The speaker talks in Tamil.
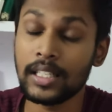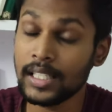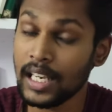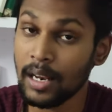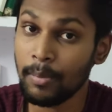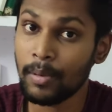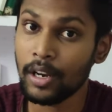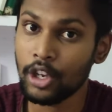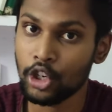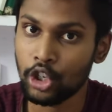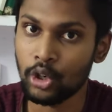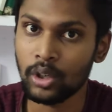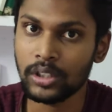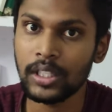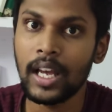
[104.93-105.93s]
சில பல
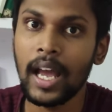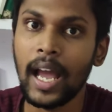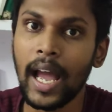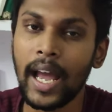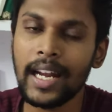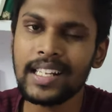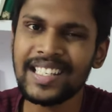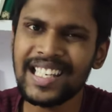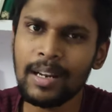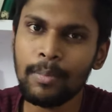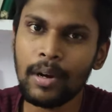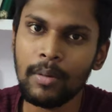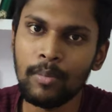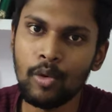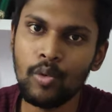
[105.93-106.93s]
ஷோஸ் அண்ட் சில
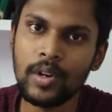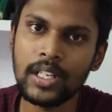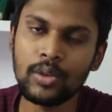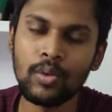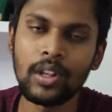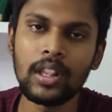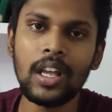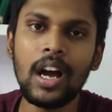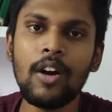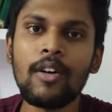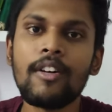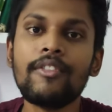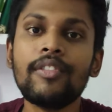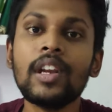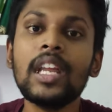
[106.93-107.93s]
பல மூவிஸ் வந்து
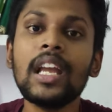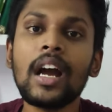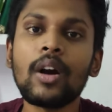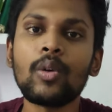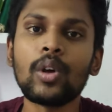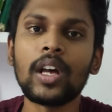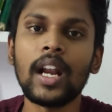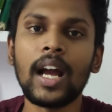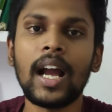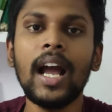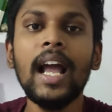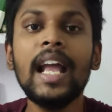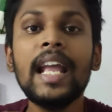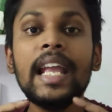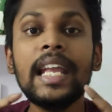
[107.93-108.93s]
அவங்க ஃப்ரீயாக கொடுக்குறாங்க
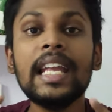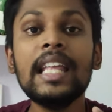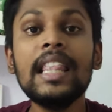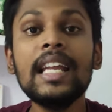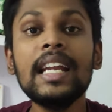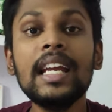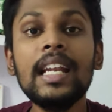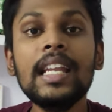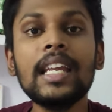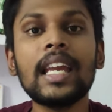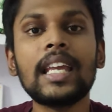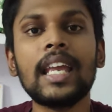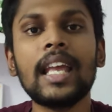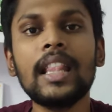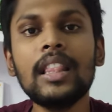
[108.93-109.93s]
இதுக்கு
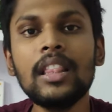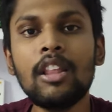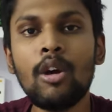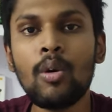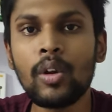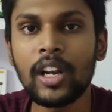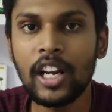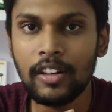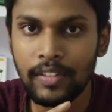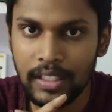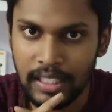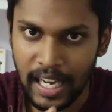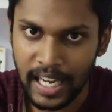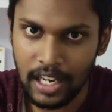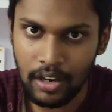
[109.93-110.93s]
நீங்கள் எந்த ஒரு
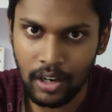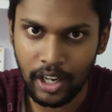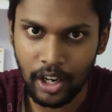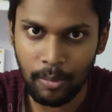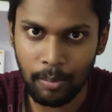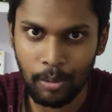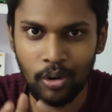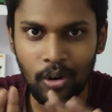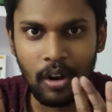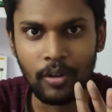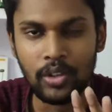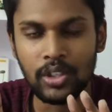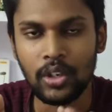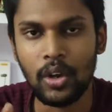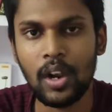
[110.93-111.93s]
நெட்ஃப்ளிக்ஸ் ஐடியும் க்ரியேட் பண்ணணும்னு
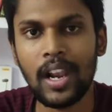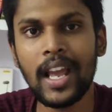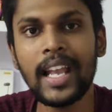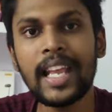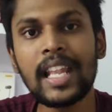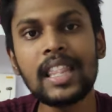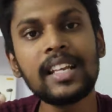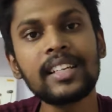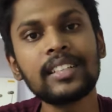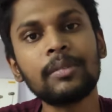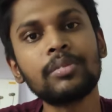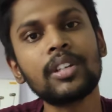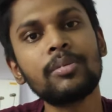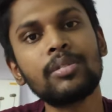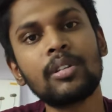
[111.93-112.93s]
அவசியம் இல்லை எந்த
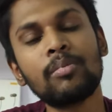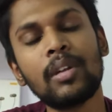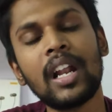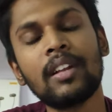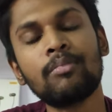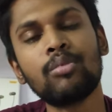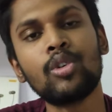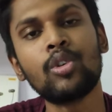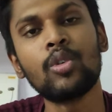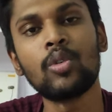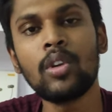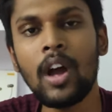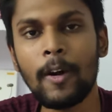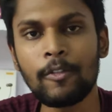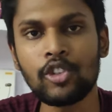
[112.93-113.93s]
சப்ஸ்கிரிப்ஷன் பிளான்
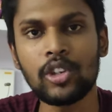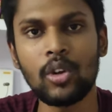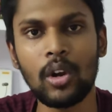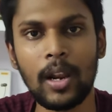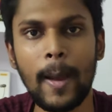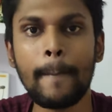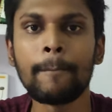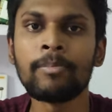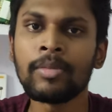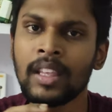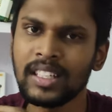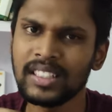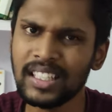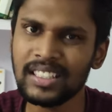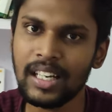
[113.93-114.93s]
போடணும்னு அவசியம் இல்லை
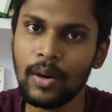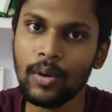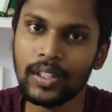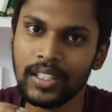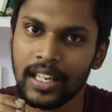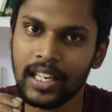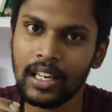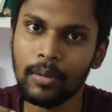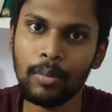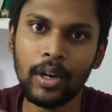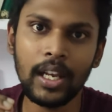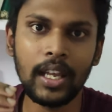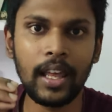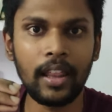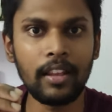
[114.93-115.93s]
ஜஸ்ட் அவங்க சைட்டில்
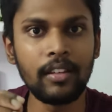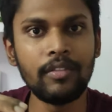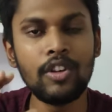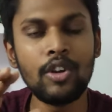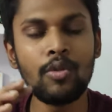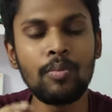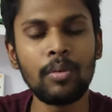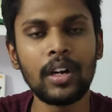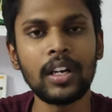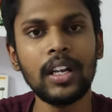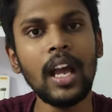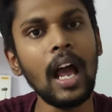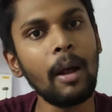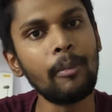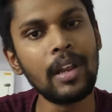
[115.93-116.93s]
போய் நீங்கள் அதை வியூ
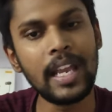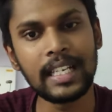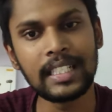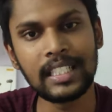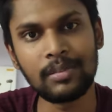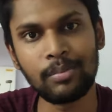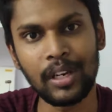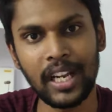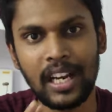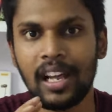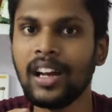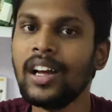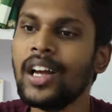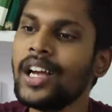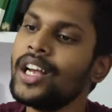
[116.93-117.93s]
பண்ணிட்டு அப்படியே எக்ஸிட்
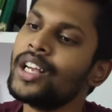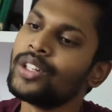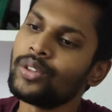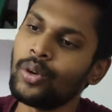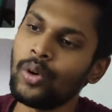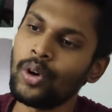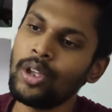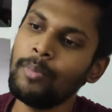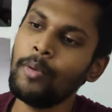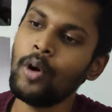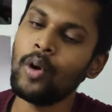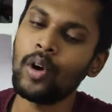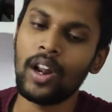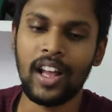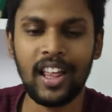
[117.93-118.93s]
பண்ணிக்கலாம் ஸோ
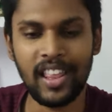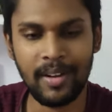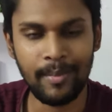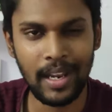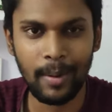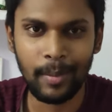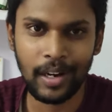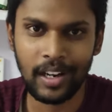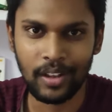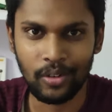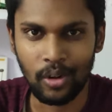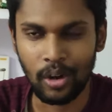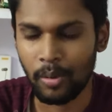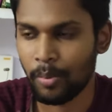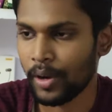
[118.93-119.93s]
இப்போது நான் அதை எப்படி அப்படின்றத
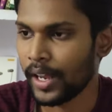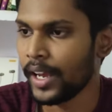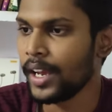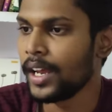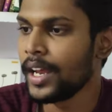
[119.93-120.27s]
சொல்ல போகிறேன்